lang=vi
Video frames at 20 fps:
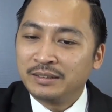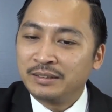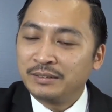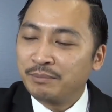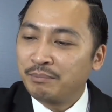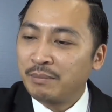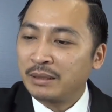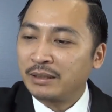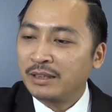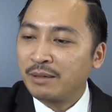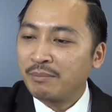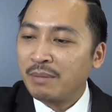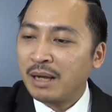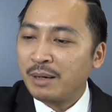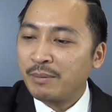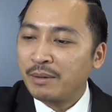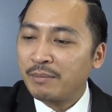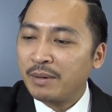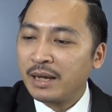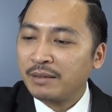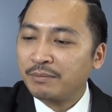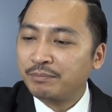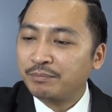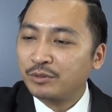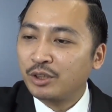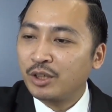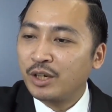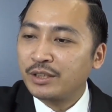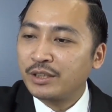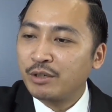Mặt tiền 30 mét
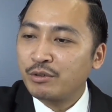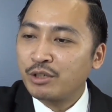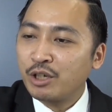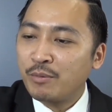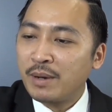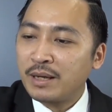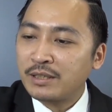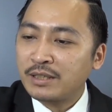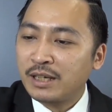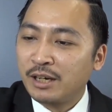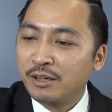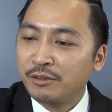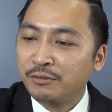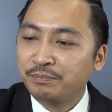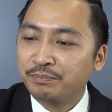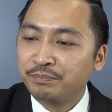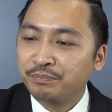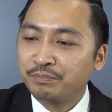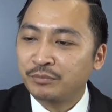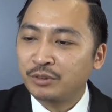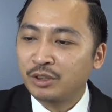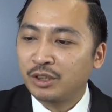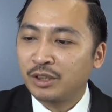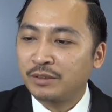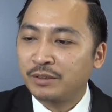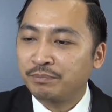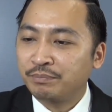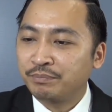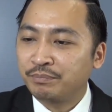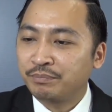rồi chiều sâu 36. Rồi
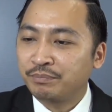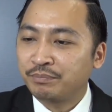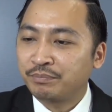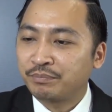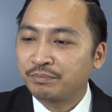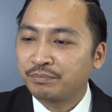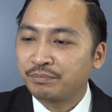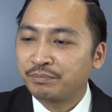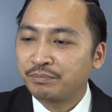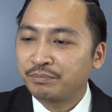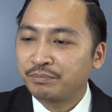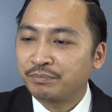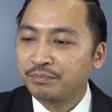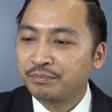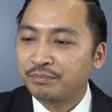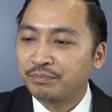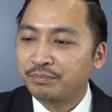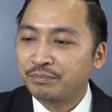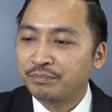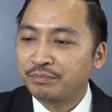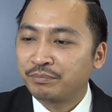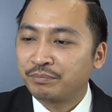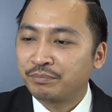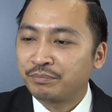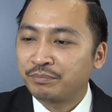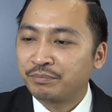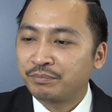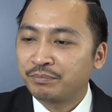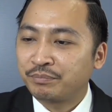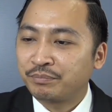thế
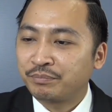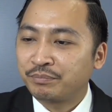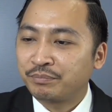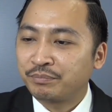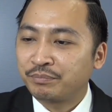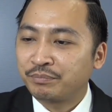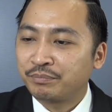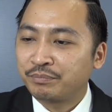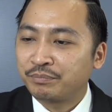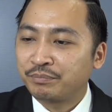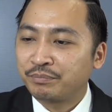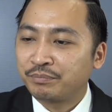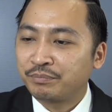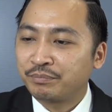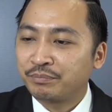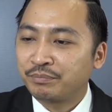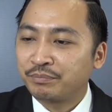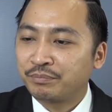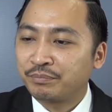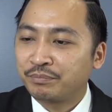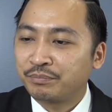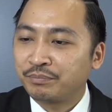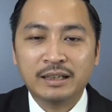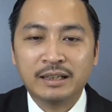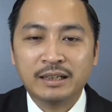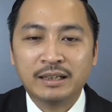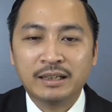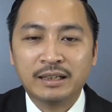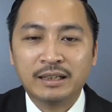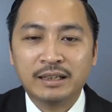thì thì quay trở lại nhá
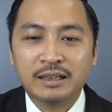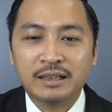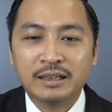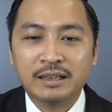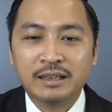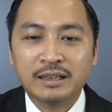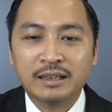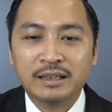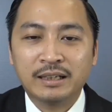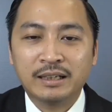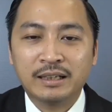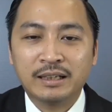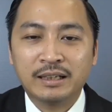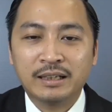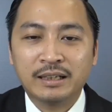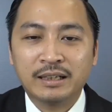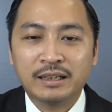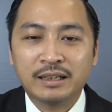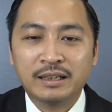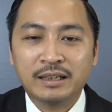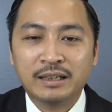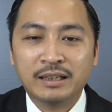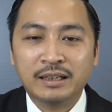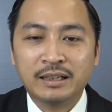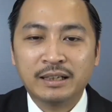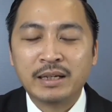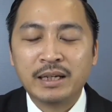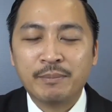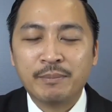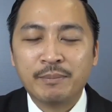à, mặt tiền 30 à, mét
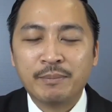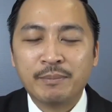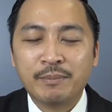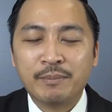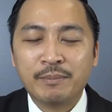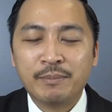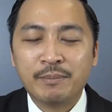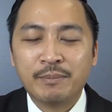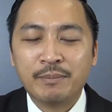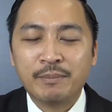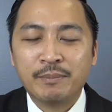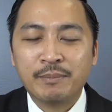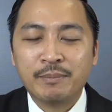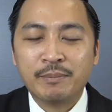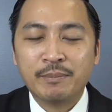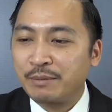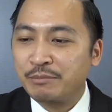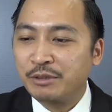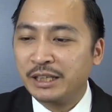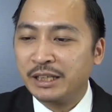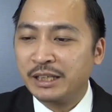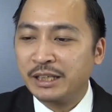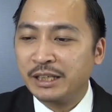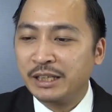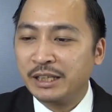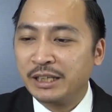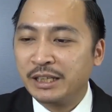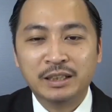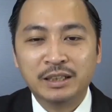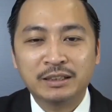là mặt tiền rộng rộng để làm gì
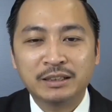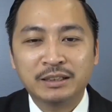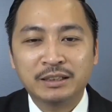vâng